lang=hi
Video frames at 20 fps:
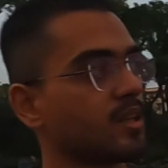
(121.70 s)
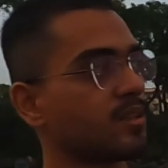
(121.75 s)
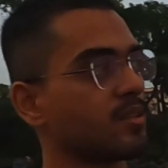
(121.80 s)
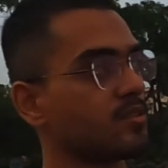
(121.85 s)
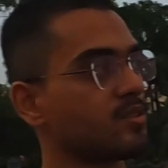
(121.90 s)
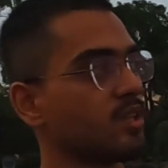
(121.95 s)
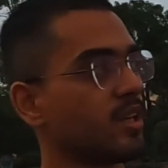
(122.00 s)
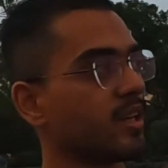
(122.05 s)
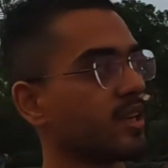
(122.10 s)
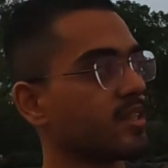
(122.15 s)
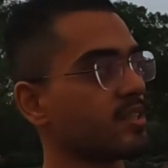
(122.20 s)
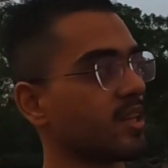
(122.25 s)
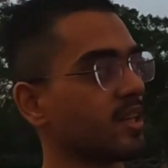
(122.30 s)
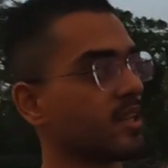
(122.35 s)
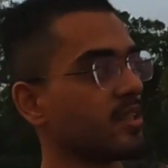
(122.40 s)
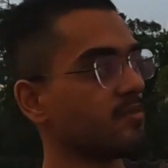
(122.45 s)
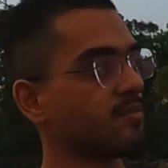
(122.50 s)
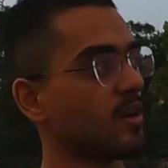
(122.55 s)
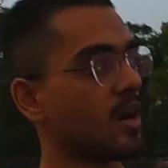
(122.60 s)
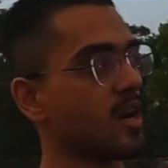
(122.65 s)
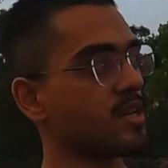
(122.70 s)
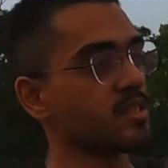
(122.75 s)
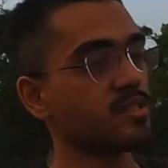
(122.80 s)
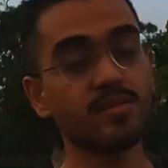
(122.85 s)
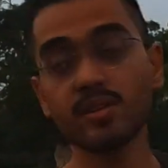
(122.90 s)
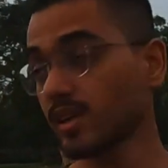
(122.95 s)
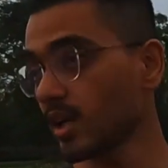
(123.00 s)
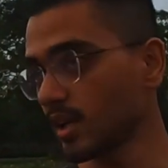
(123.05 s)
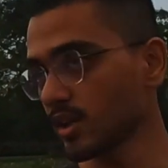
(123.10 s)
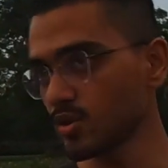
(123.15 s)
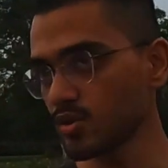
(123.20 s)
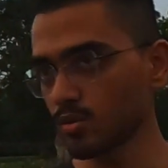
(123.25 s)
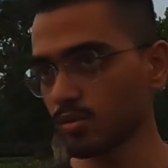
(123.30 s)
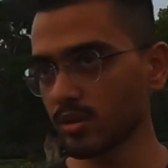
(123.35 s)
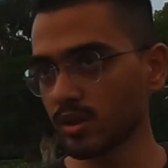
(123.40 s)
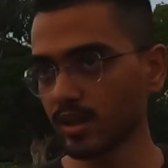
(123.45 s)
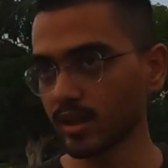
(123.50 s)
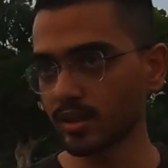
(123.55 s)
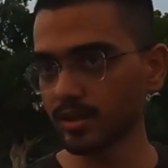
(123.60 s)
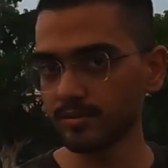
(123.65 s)
तक चल के जाएंगे वहाँ से फिर रनिंग
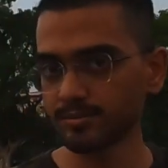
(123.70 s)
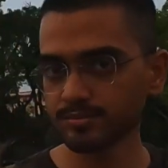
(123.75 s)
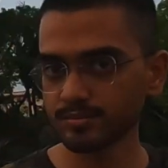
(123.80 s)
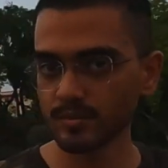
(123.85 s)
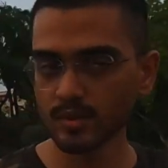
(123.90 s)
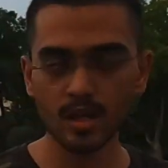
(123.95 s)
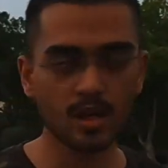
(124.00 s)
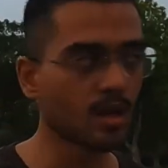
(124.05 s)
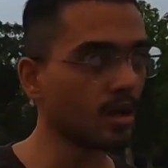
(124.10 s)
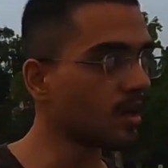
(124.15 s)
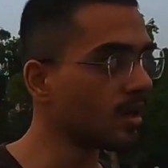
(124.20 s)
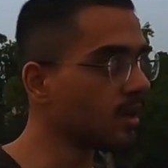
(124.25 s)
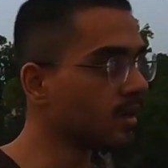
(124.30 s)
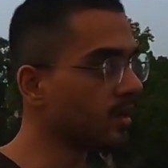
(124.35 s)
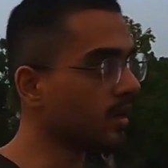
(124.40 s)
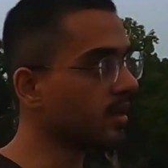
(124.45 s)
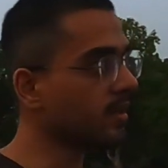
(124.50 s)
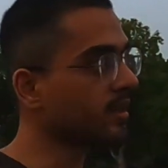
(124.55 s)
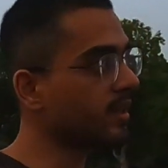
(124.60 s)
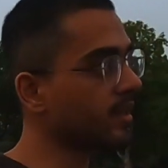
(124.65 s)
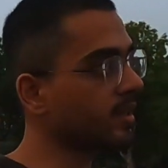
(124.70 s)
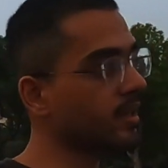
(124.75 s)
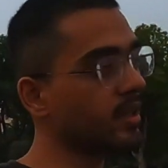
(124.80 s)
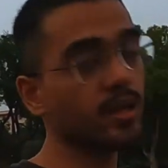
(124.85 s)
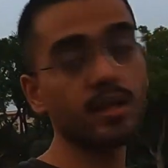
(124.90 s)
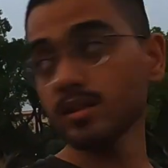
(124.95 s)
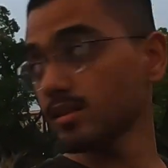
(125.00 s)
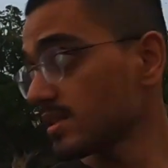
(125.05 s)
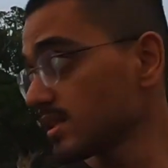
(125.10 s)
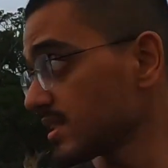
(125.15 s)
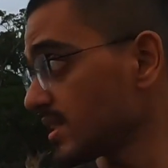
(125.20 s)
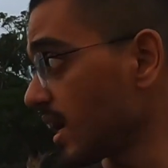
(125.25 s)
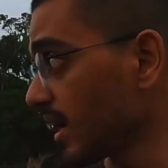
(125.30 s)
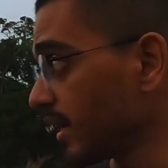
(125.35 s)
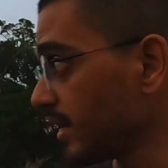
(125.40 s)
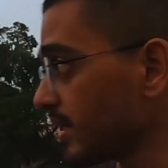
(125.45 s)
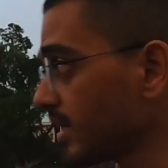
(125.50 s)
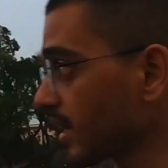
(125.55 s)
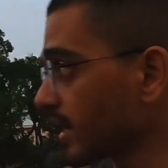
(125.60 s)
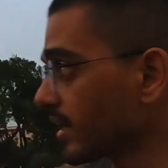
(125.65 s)
शुरू करेंगे रन करके
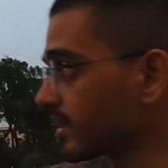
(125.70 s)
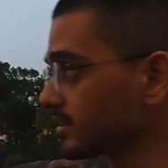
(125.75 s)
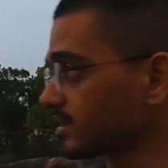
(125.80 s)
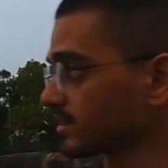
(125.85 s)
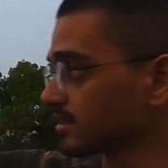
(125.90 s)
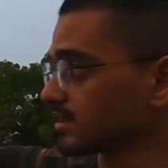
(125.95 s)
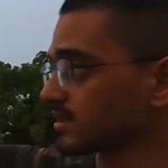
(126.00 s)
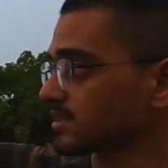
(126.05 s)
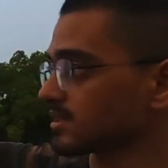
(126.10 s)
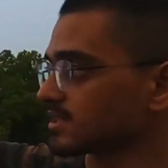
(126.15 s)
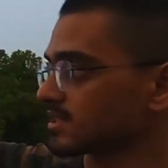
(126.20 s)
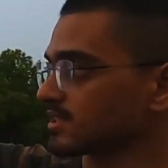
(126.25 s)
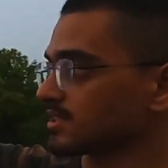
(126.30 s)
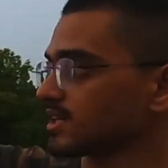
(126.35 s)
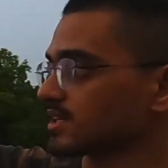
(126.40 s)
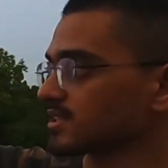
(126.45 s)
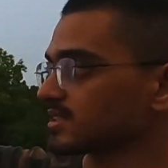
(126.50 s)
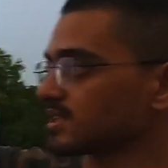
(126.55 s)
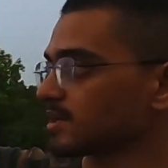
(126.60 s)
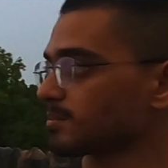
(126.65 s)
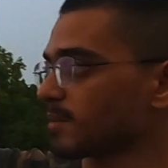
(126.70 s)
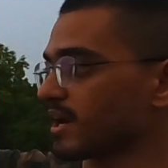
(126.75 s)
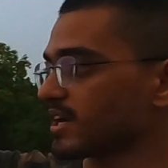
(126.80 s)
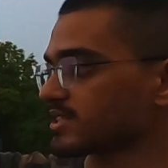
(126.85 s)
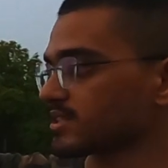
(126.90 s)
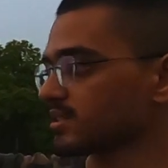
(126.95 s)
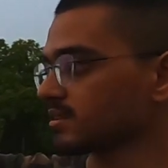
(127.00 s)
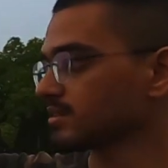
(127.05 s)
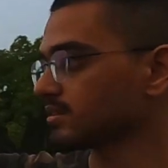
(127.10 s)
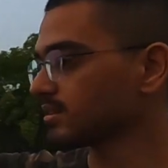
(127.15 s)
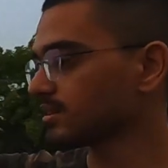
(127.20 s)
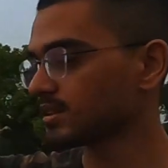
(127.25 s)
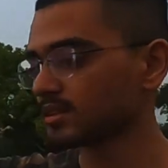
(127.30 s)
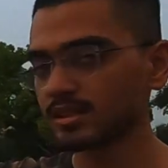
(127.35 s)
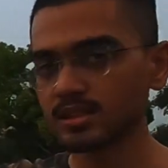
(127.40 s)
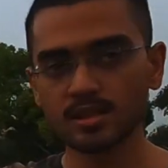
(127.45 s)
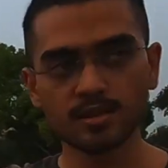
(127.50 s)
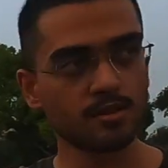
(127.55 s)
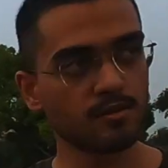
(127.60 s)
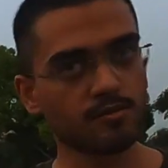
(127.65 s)
सीधा इंडिया गेट तक सीधा सीधा पैच है
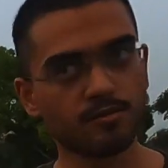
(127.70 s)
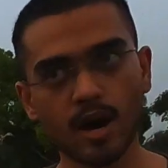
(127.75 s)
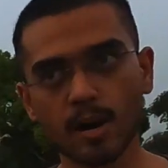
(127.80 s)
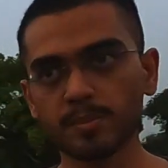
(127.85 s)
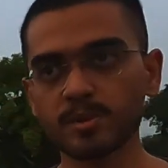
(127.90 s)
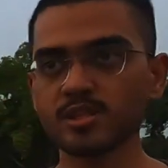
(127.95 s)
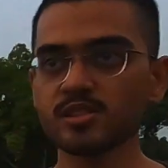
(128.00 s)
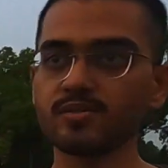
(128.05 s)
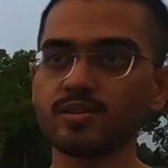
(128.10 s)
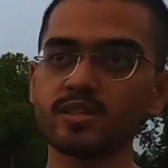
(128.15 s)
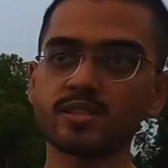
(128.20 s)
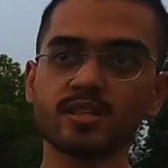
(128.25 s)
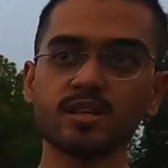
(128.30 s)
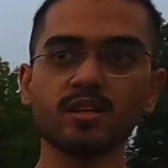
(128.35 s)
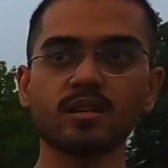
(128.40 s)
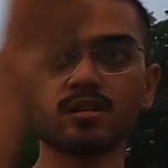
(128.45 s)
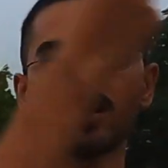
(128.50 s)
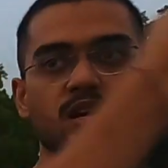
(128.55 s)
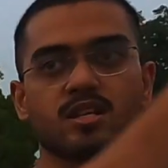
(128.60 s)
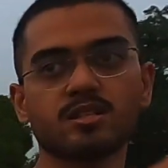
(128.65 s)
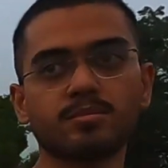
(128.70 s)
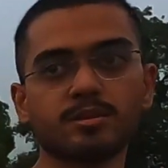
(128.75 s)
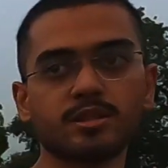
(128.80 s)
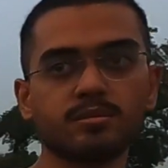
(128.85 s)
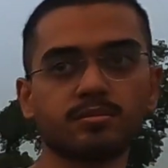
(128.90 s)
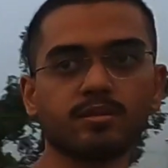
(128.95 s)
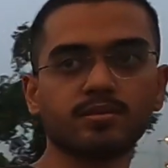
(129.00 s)
वापस फिर से राष्ट्रपति